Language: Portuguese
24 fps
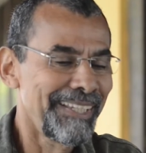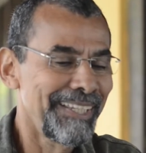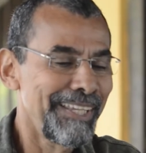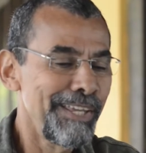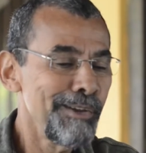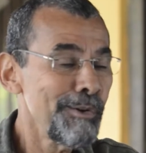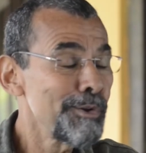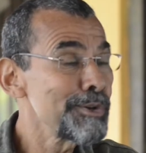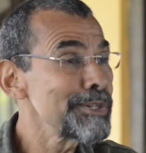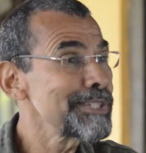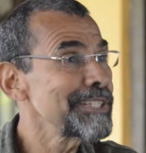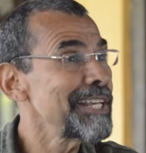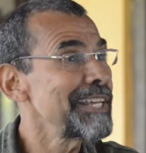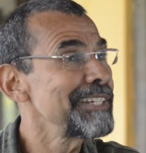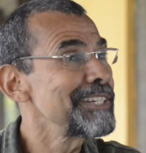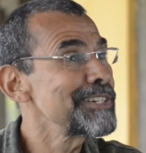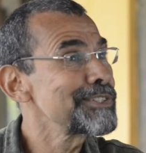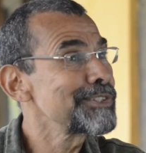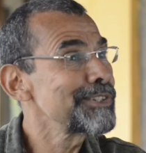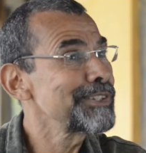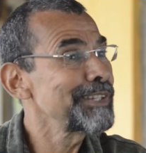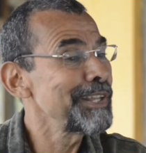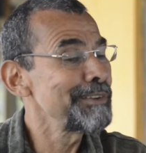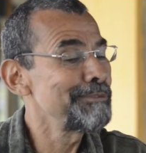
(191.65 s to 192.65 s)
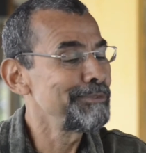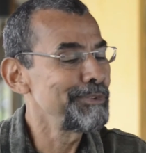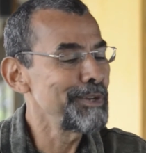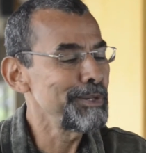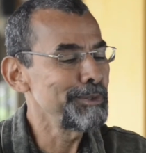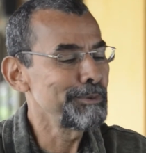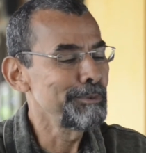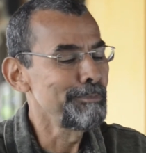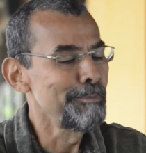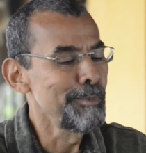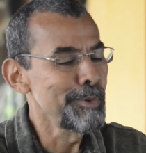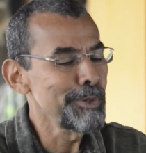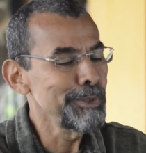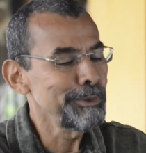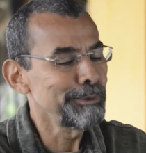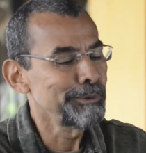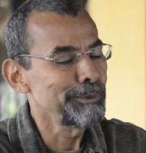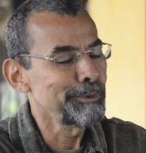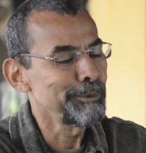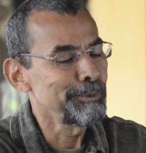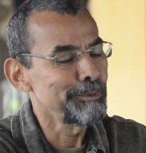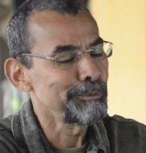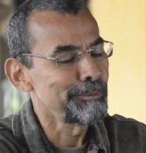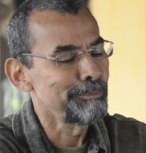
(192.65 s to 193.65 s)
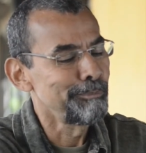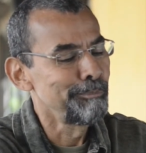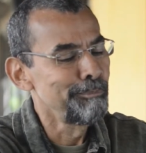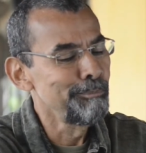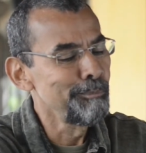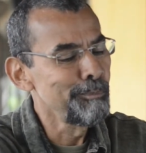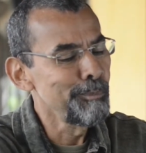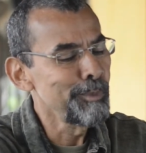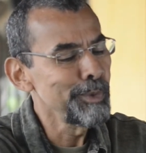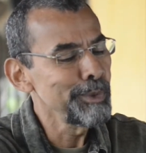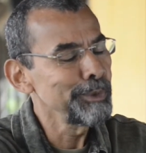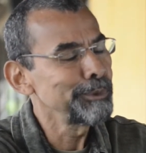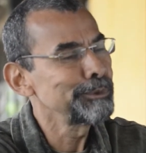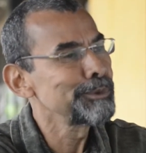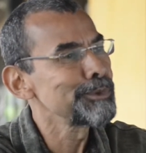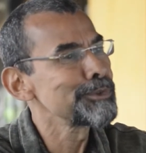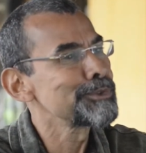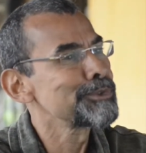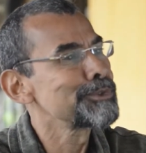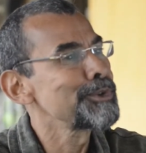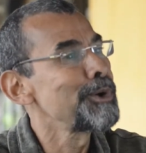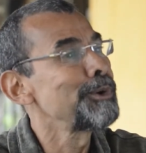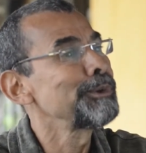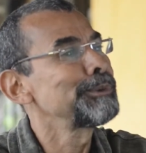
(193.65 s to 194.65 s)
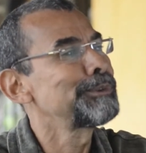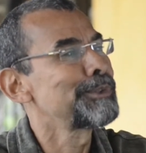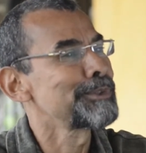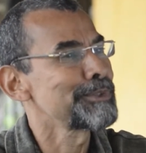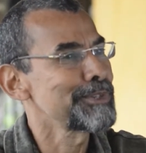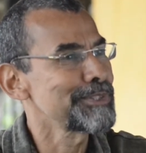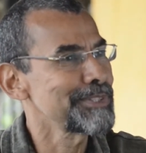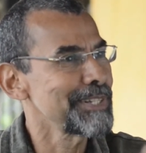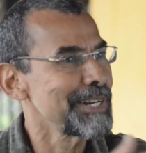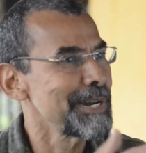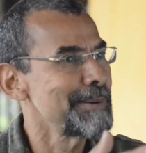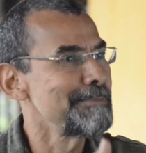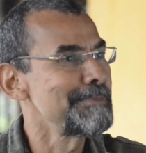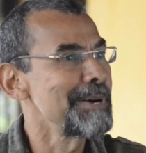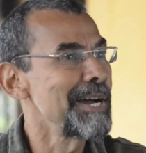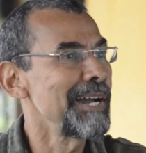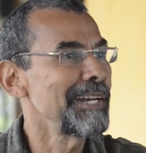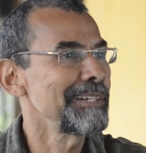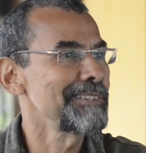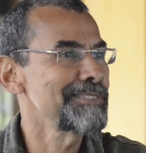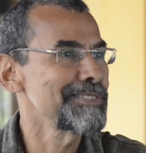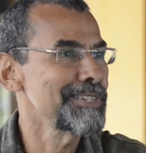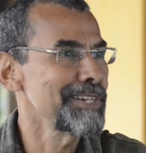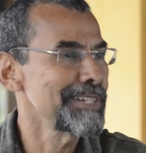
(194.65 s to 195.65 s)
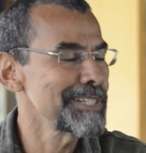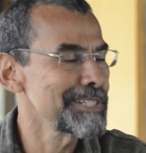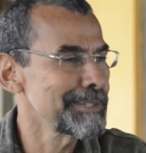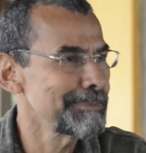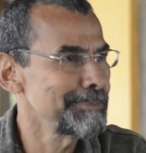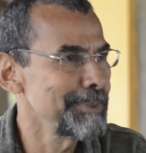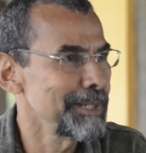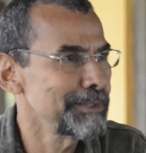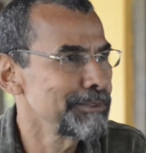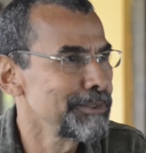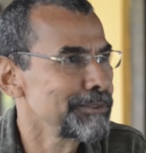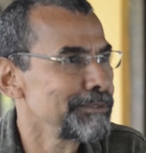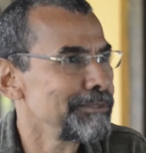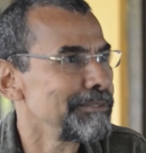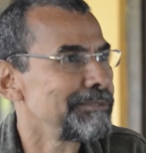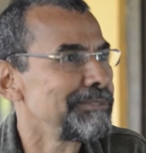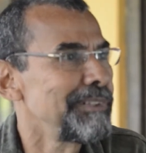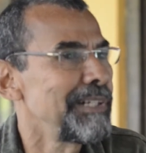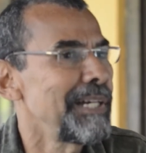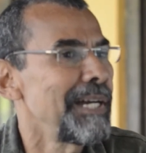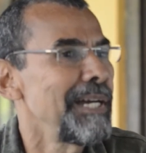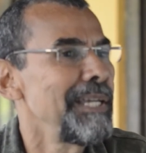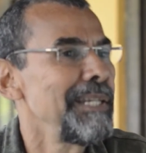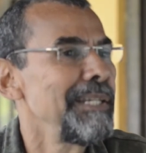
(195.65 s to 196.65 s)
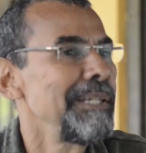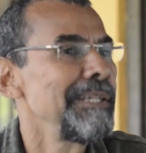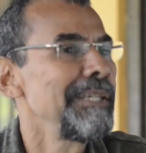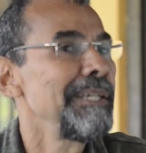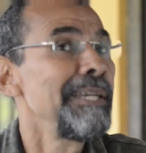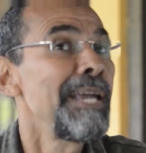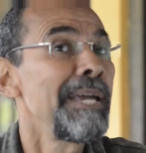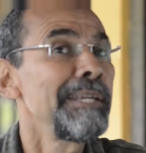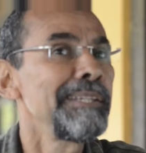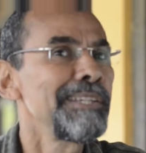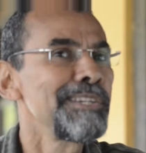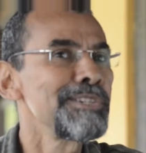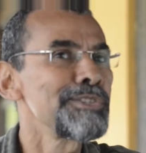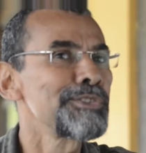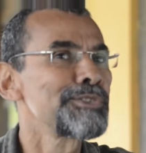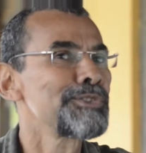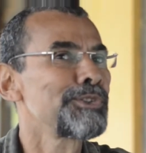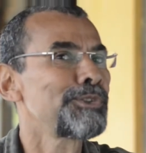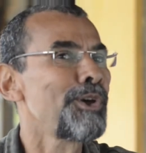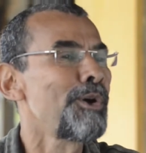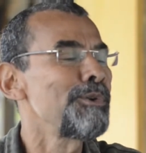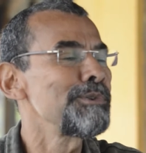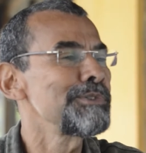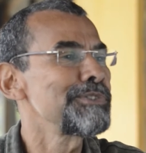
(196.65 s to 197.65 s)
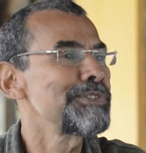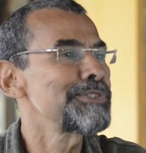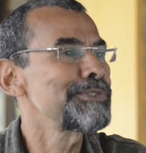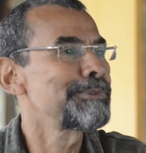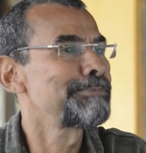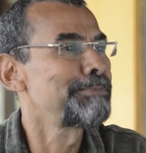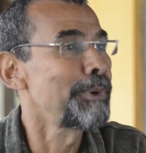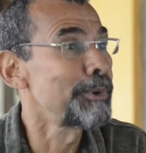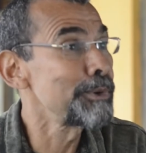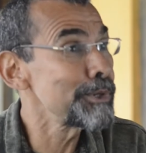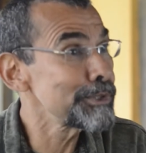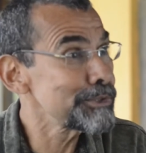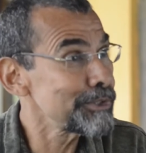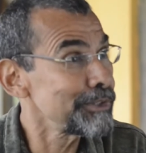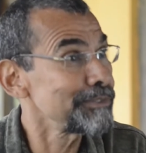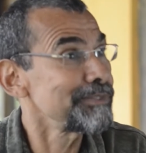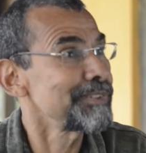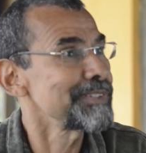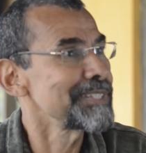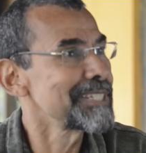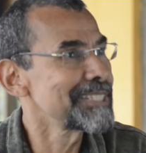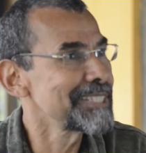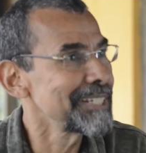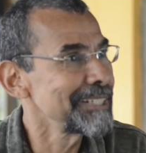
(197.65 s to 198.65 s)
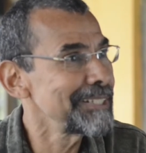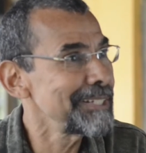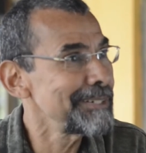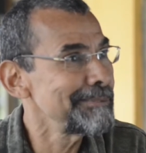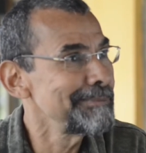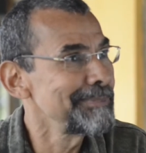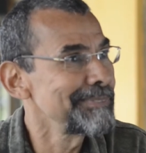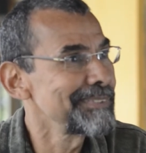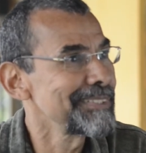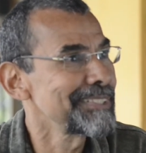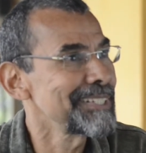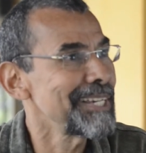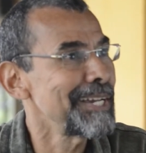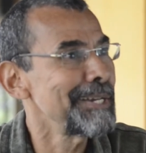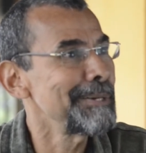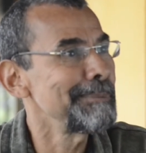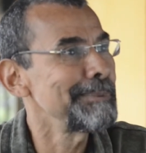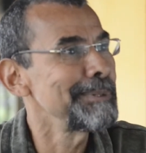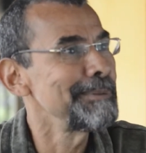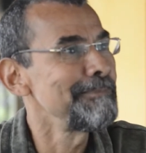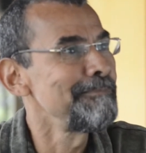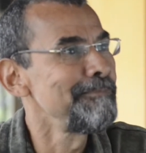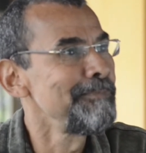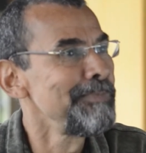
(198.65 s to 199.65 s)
Eu gostaria de ter feito muito, muitos outros trabalhos a respeito do Vale e ainda estou disposto a fazer, sabe?